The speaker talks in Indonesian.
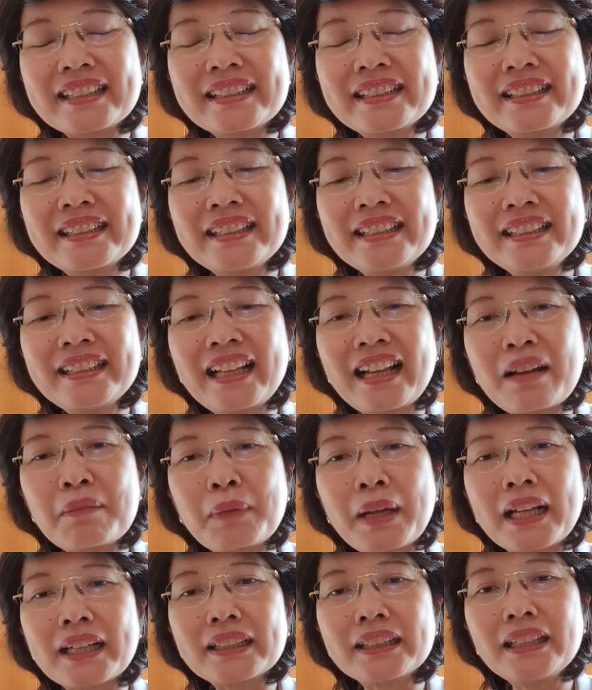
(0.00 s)
kecil
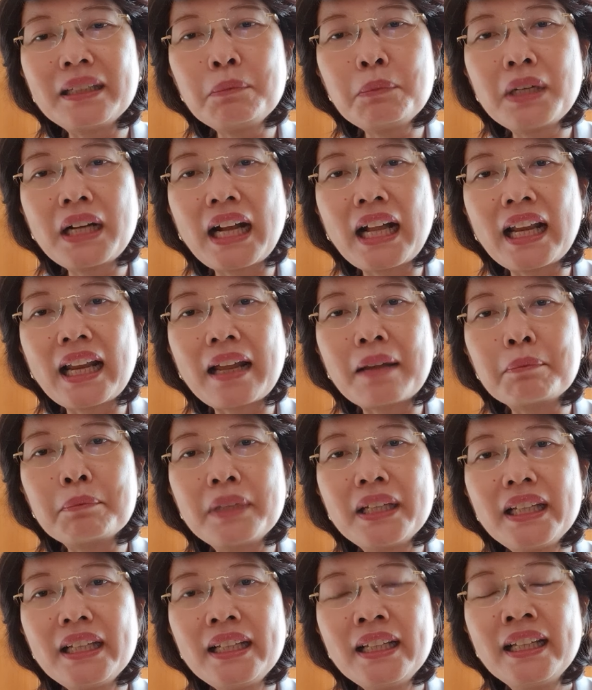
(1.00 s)
dalam arti
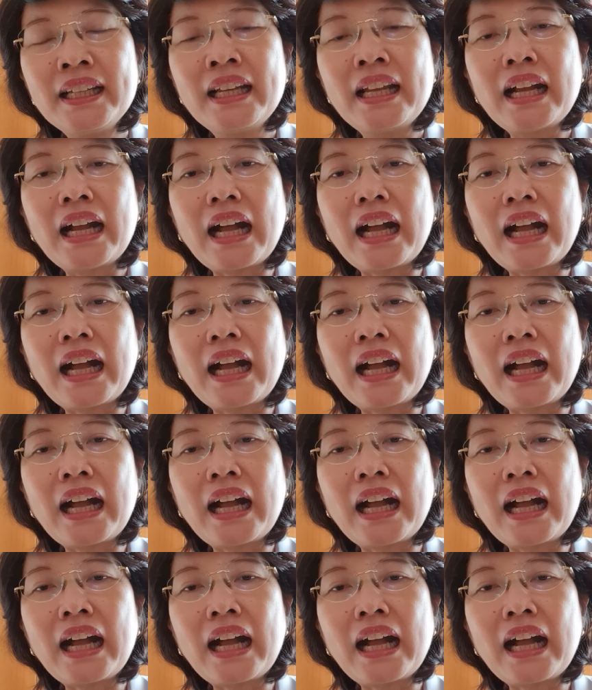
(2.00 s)
mengalami